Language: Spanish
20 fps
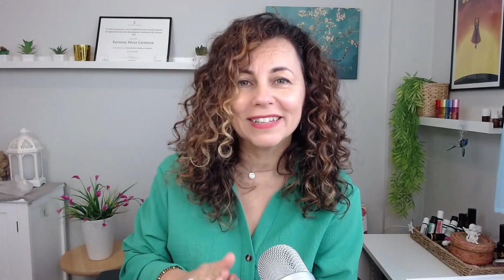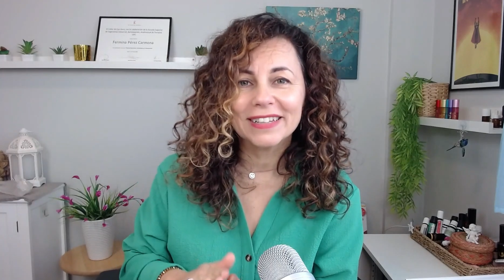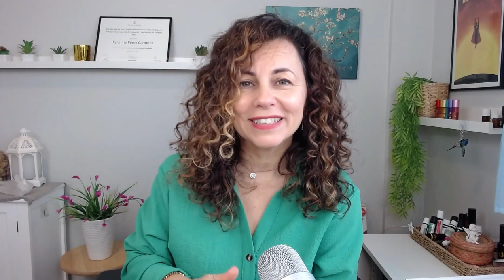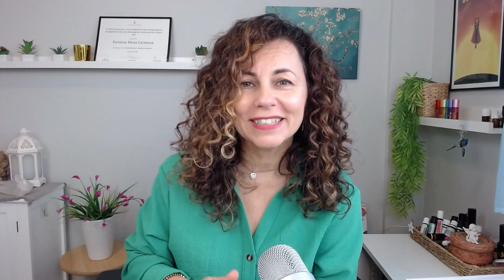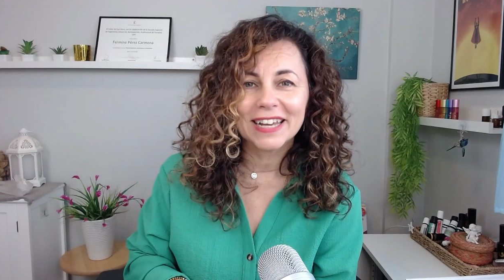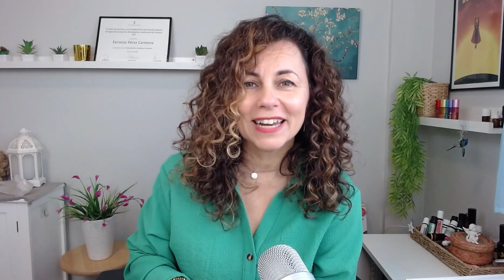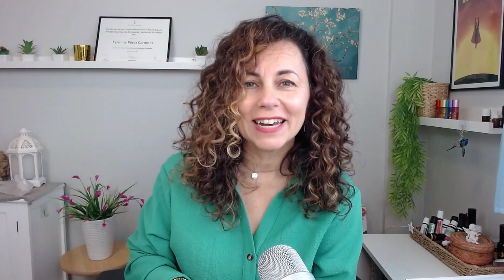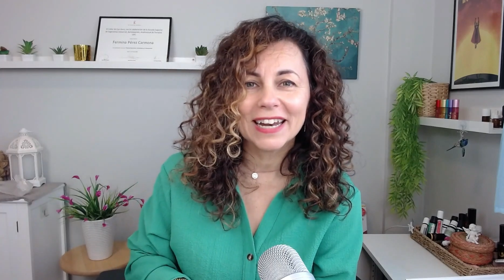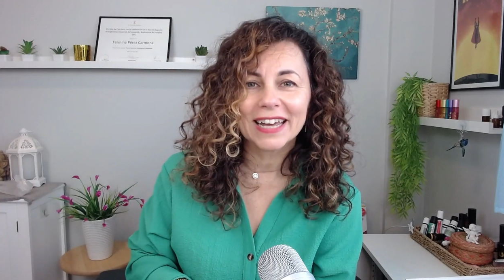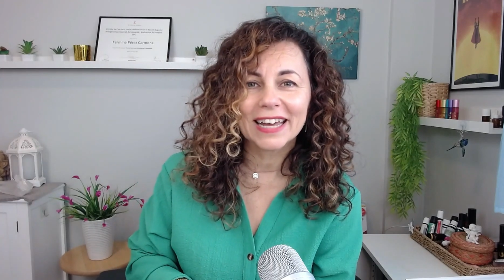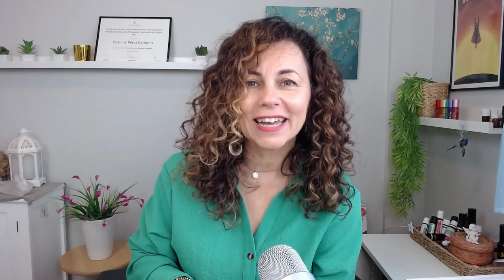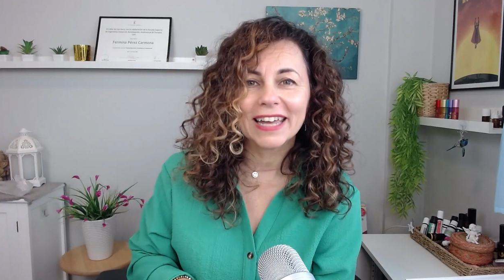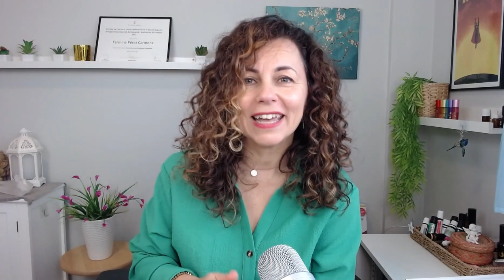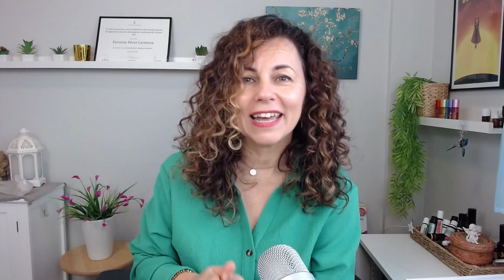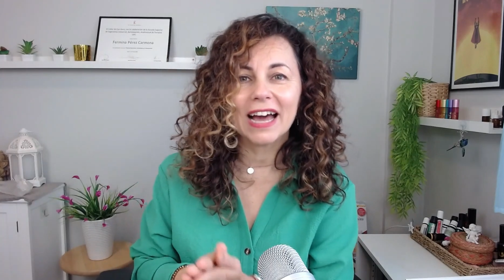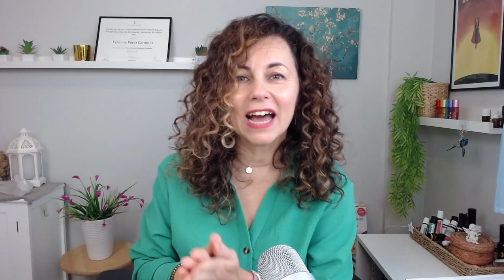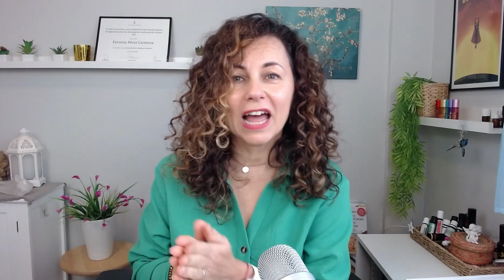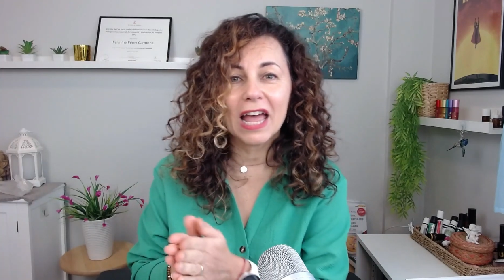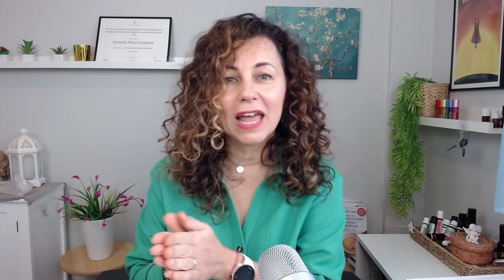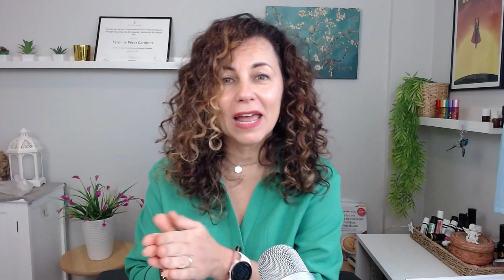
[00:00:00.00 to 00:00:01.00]
se
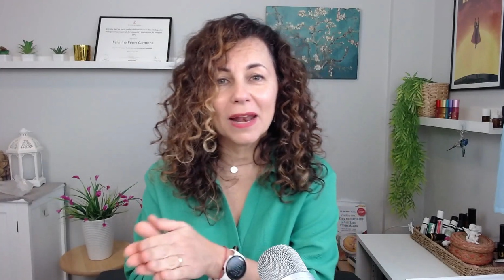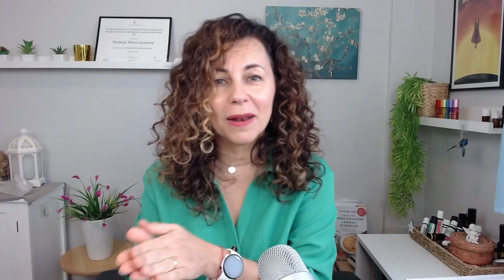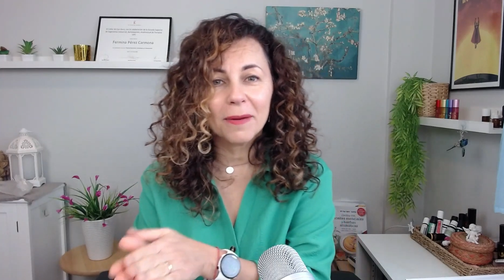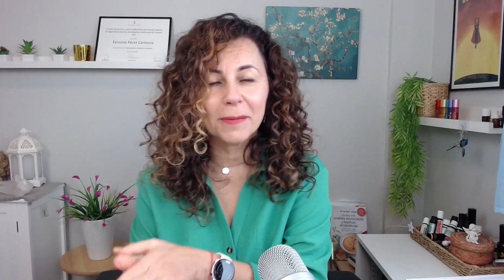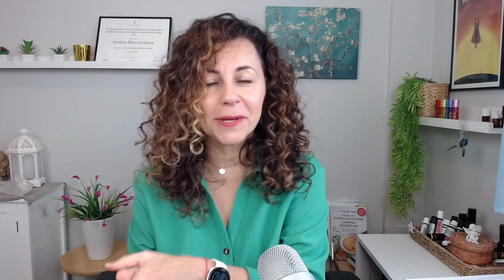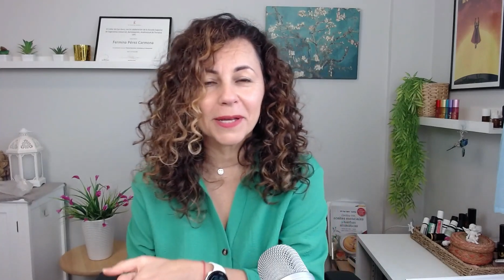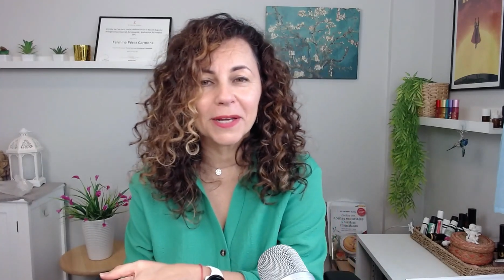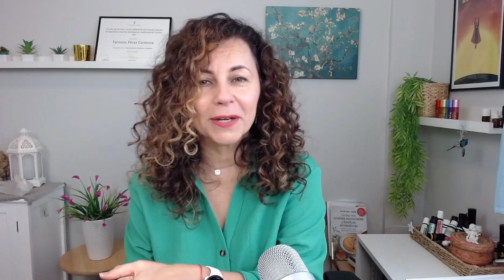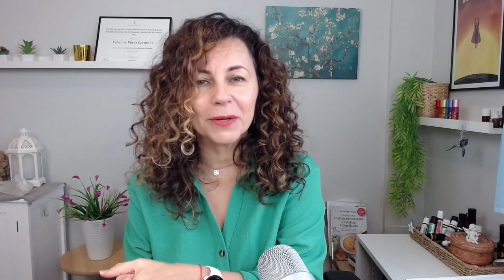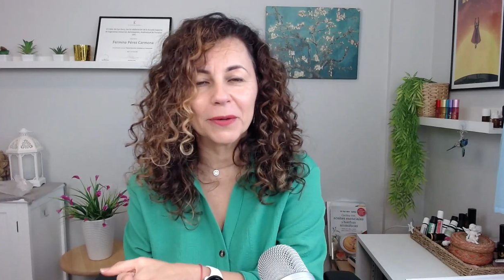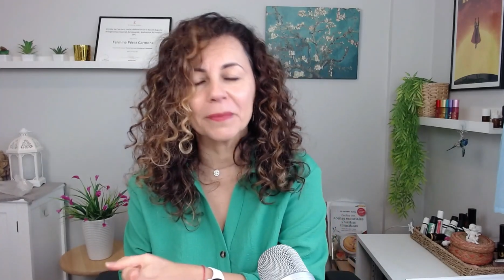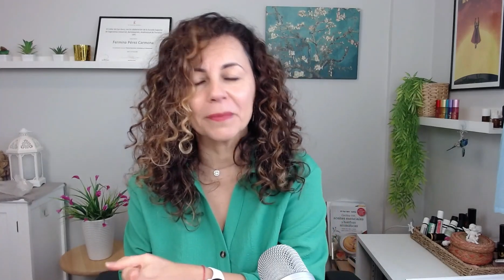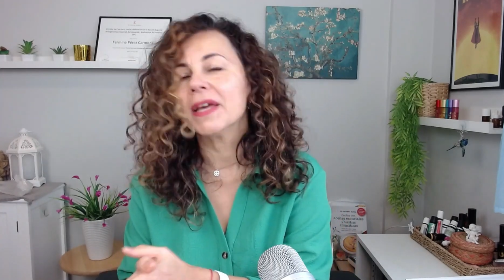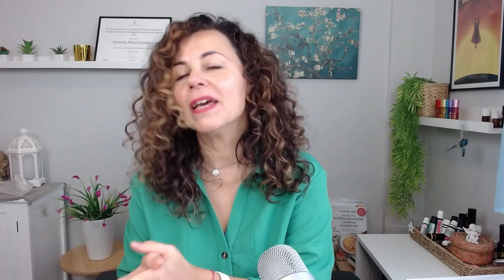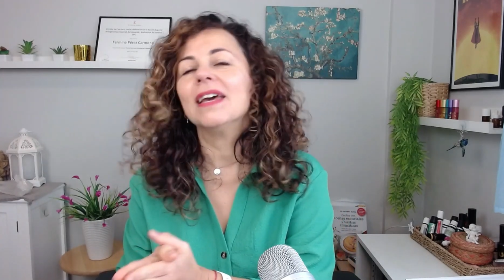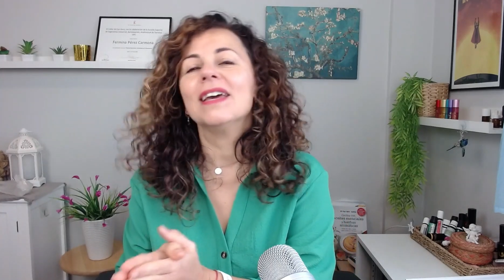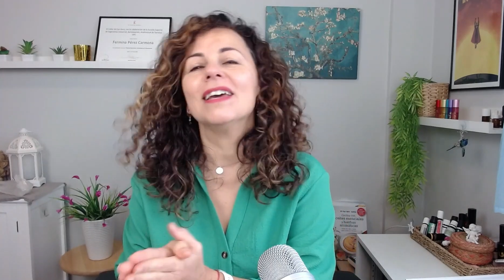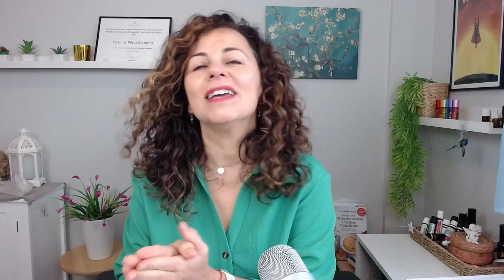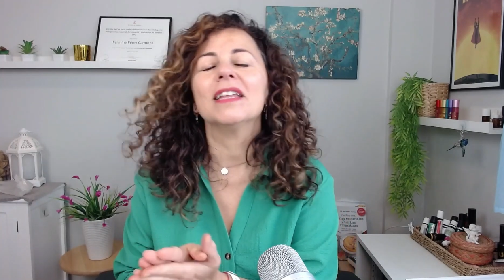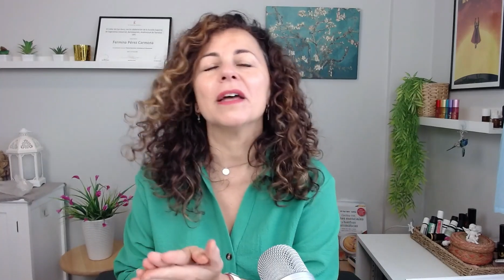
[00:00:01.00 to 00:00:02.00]
elegía el vino
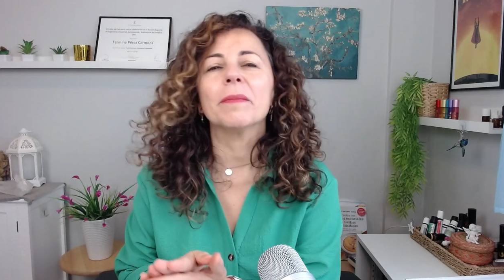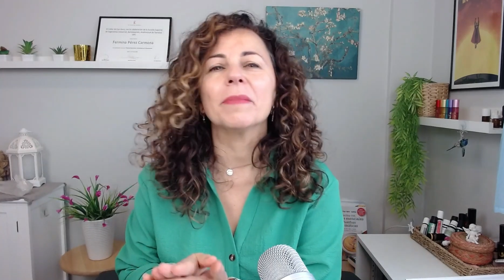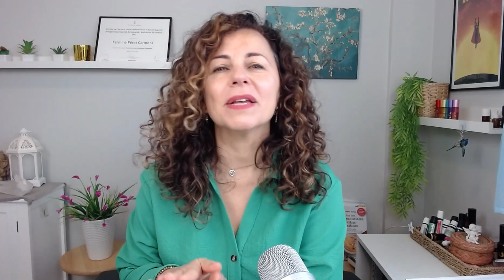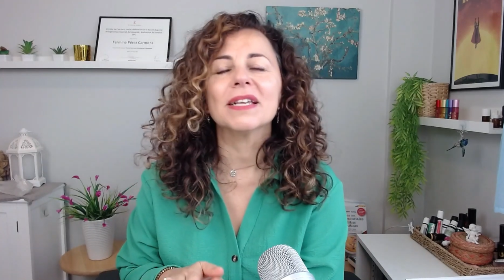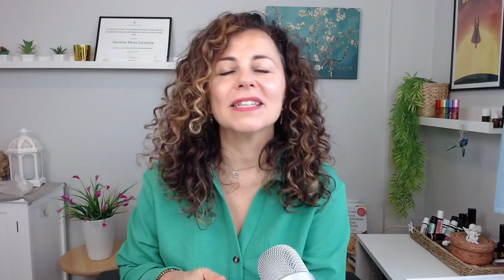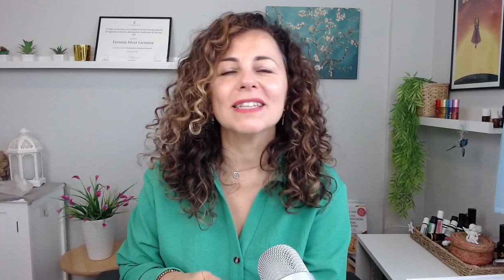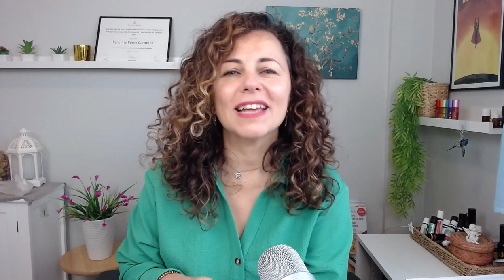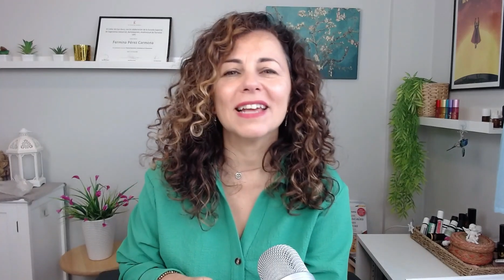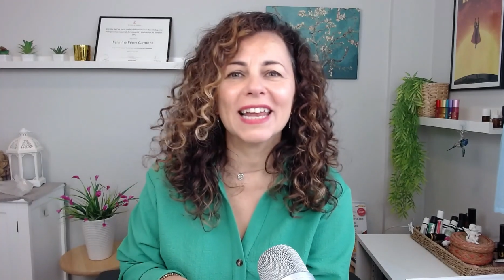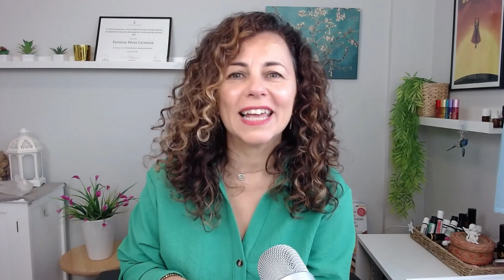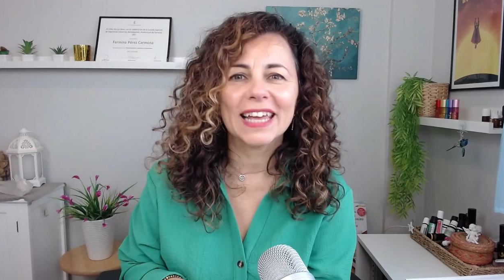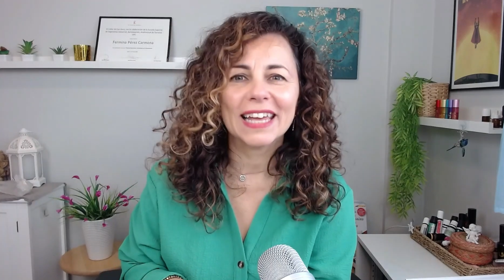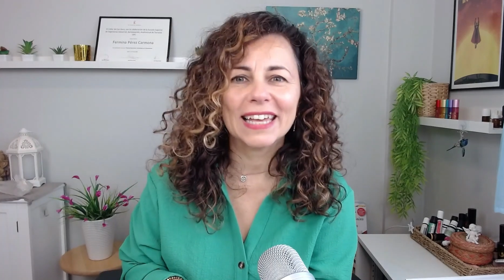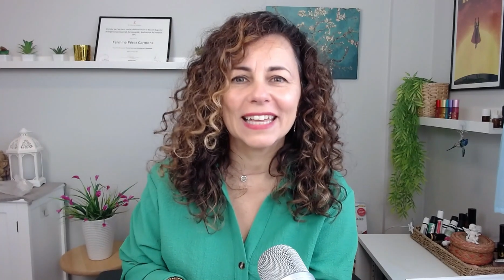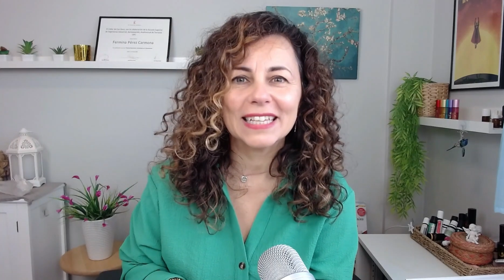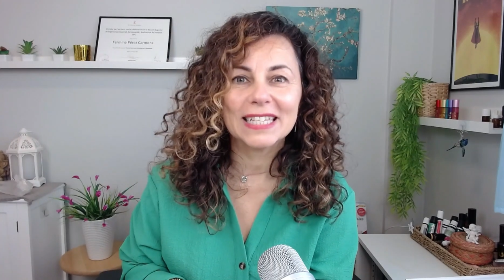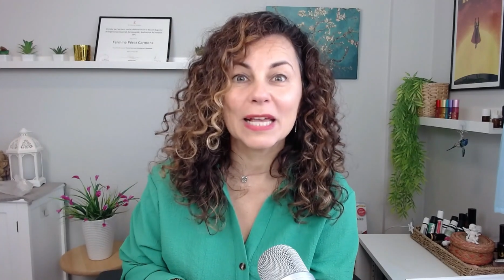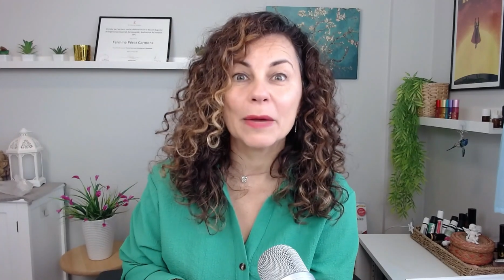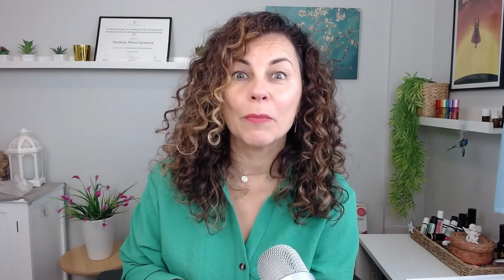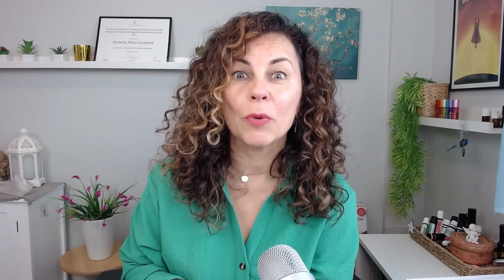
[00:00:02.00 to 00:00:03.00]
y también se,
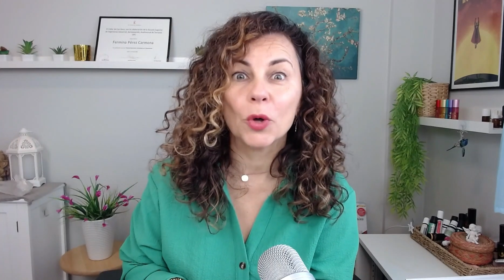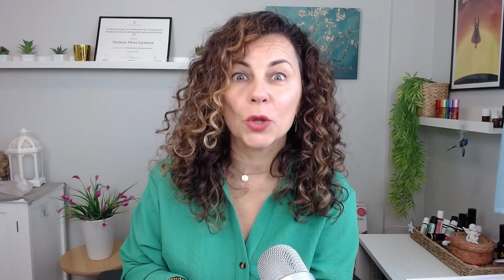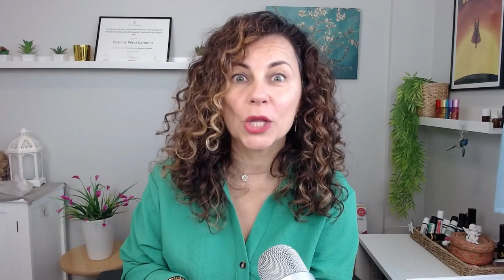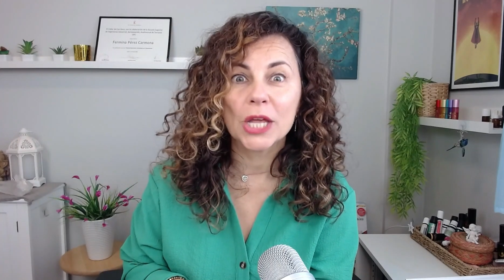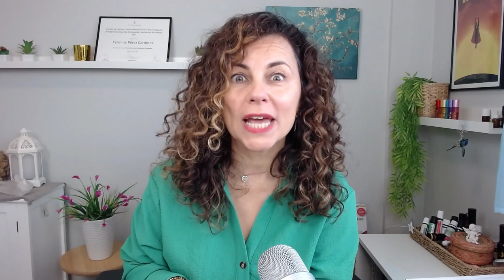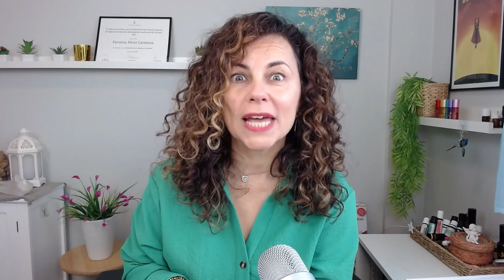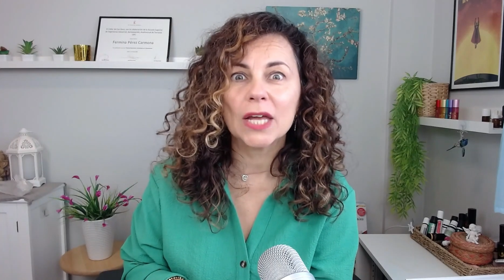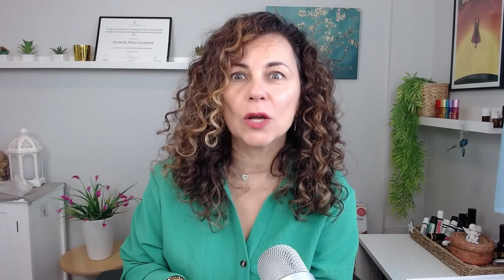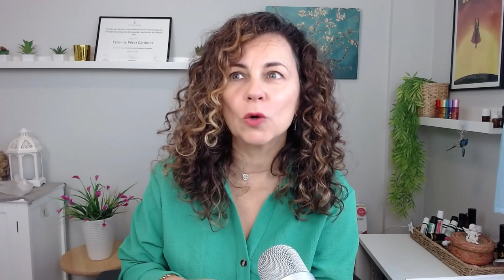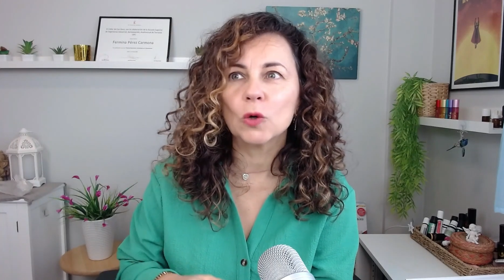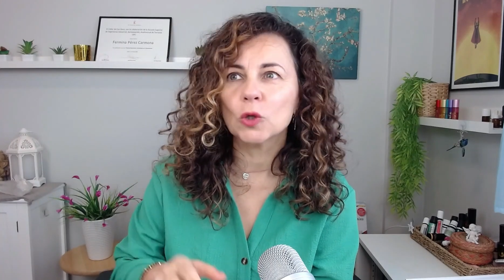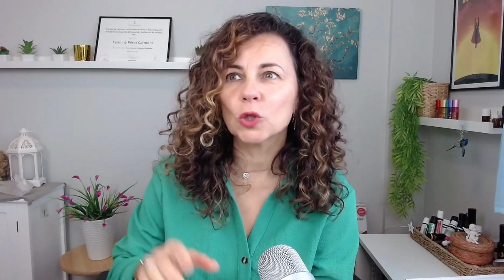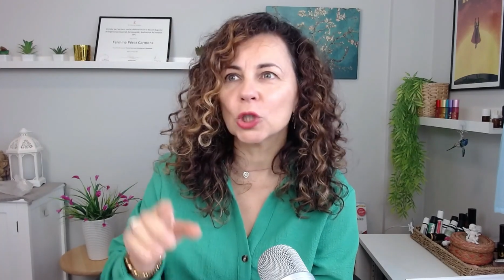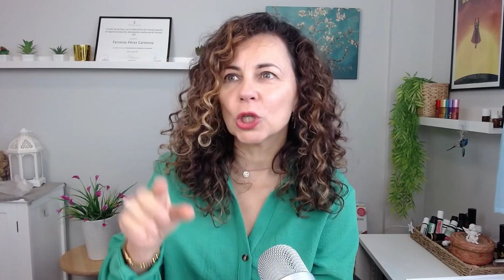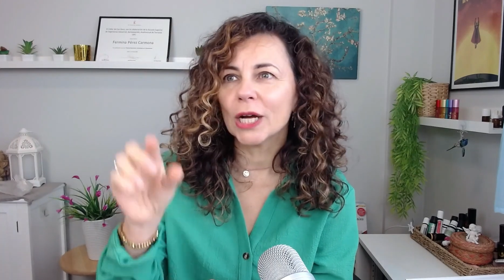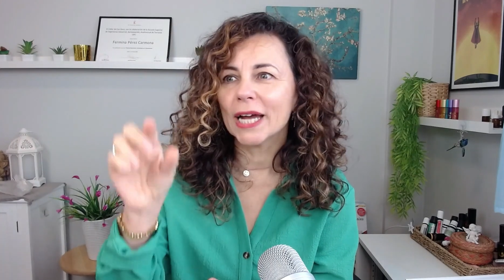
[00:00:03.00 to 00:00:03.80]
podía incluso